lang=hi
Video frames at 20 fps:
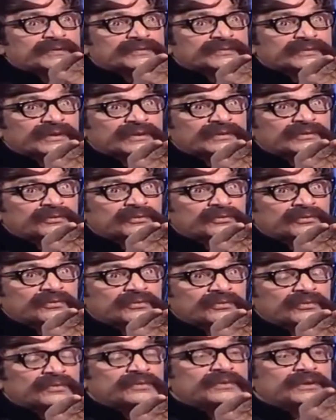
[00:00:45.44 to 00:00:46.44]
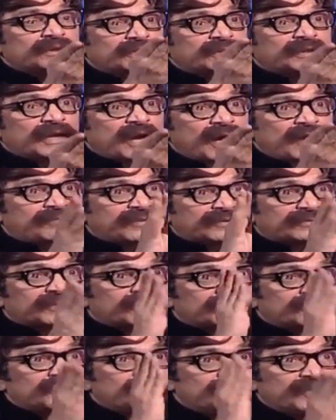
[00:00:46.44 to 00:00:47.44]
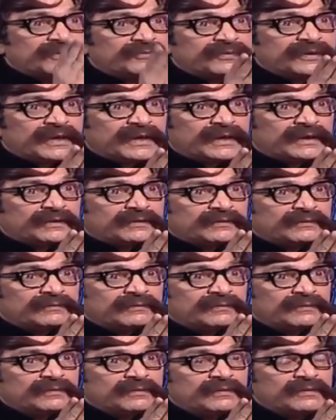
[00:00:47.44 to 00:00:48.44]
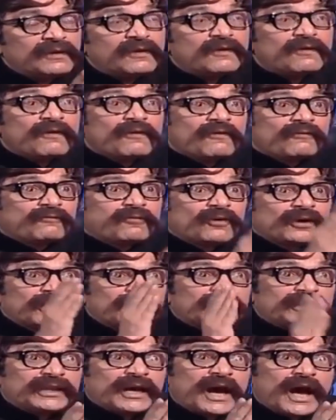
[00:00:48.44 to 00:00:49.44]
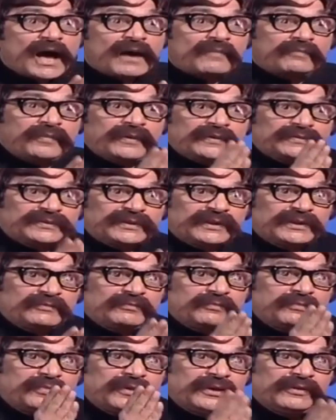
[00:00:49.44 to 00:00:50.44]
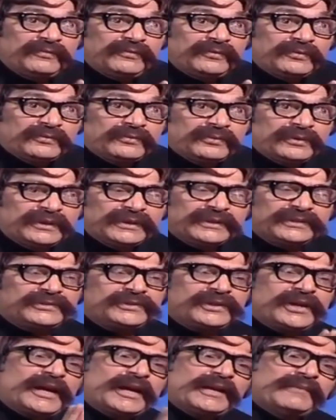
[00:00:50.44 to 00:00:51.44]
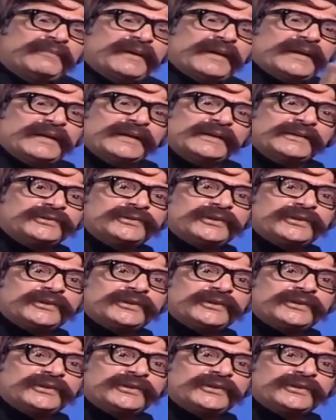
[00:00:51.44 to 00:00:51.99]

पसंदों इंतहा पसंद जो बीवियाँ हैं ना हम्म। वो इंतहा पसंद बीवियों की चेयरमैन है